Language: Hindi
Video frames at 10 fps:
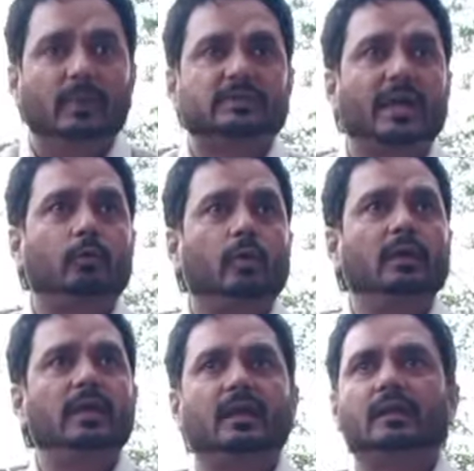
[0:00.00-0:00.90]
बचा ही कोई
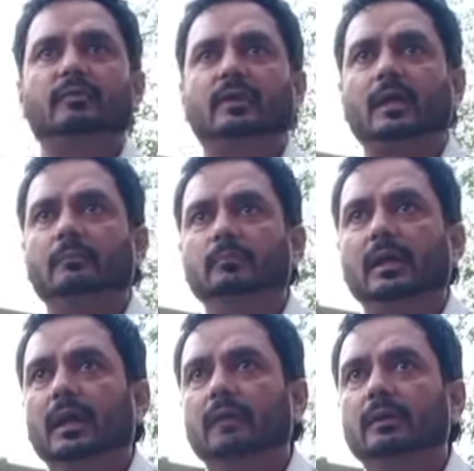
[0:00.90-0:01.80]
नहीं एक नफर के
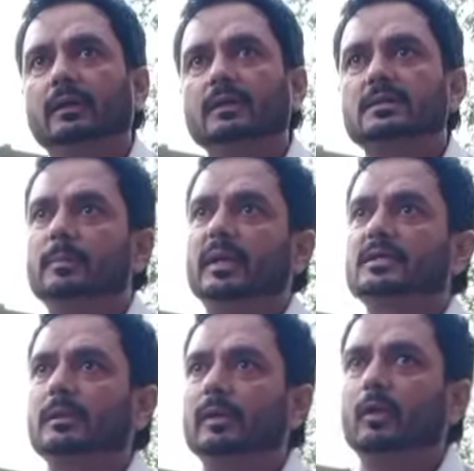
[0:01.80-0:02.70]
अलावा सभी
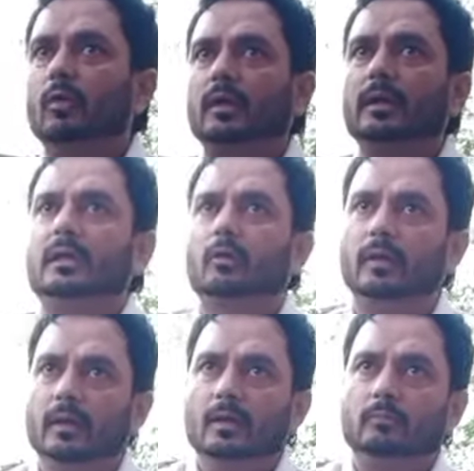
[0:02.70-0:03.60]
के सभी लोग कहीं कोई